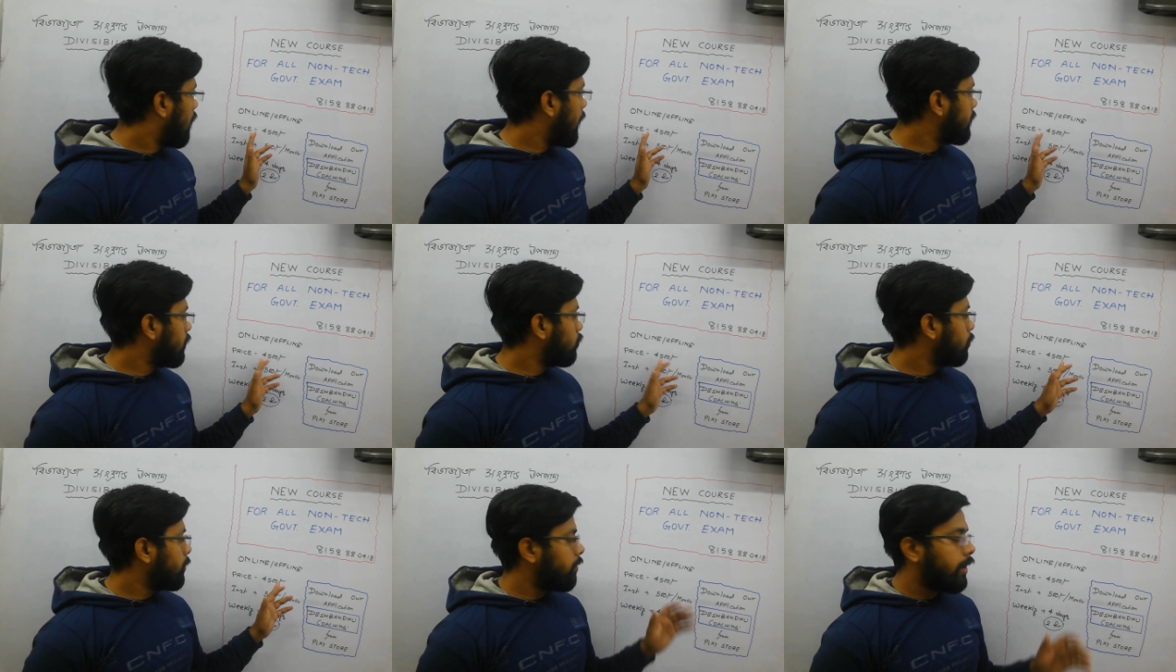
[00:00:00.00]
আইদার
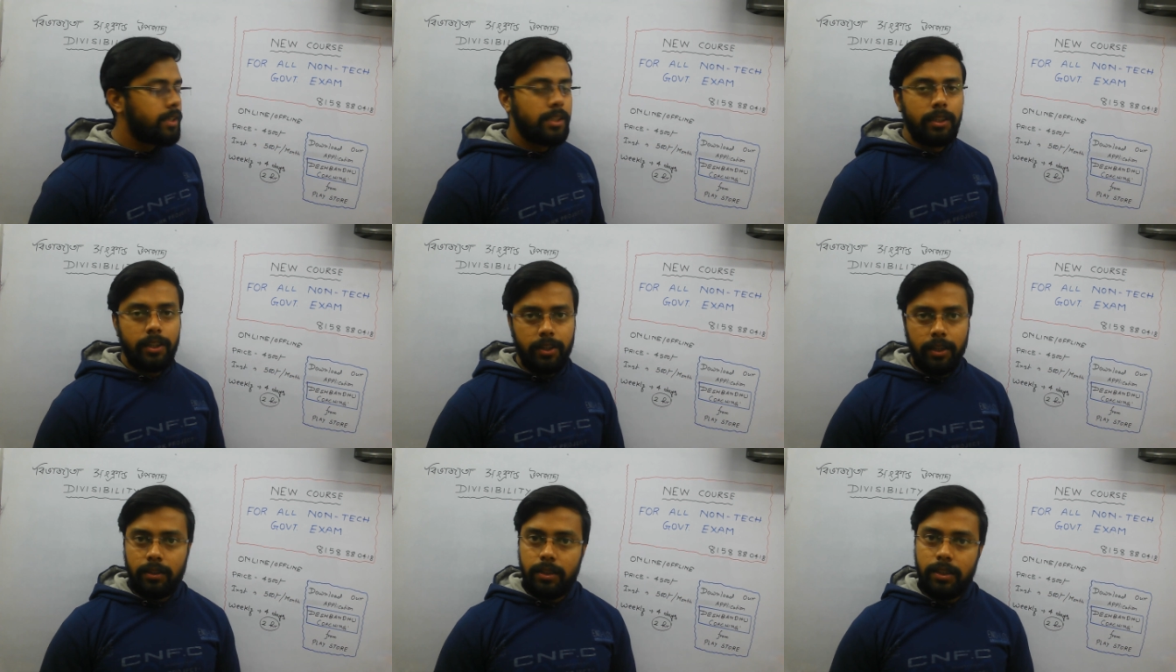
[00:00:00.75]
তোমরা সাড়ে চার হাজার
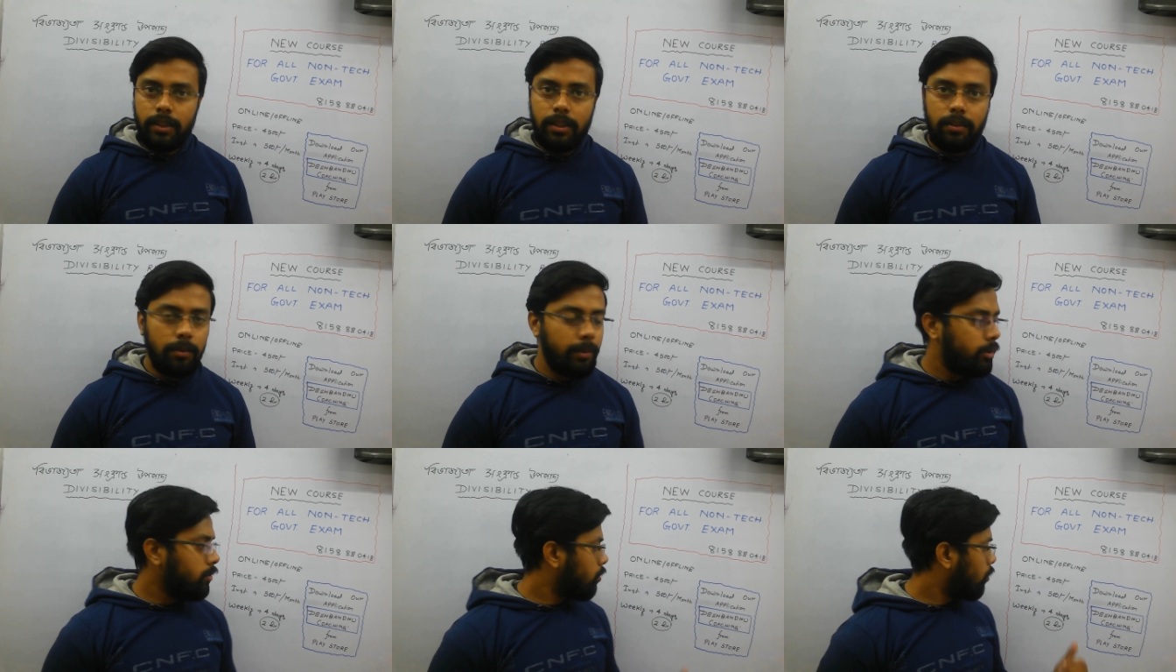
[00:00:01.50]
টাকা দিয়ে এটা কিনতে
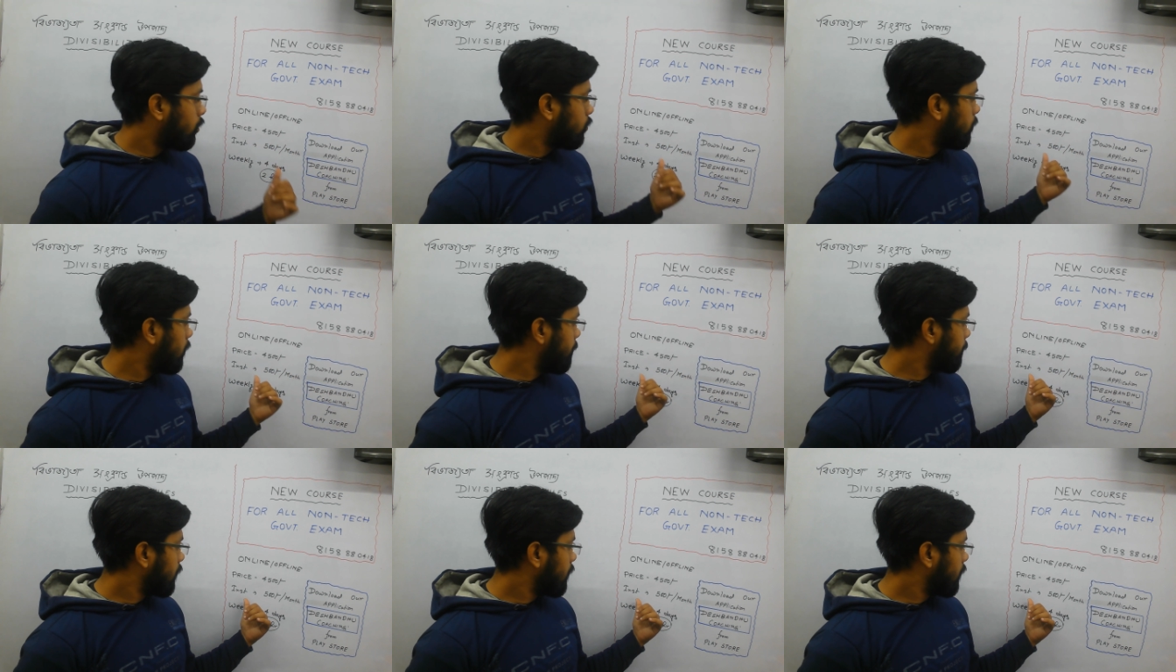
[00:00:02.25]
পারো অথবা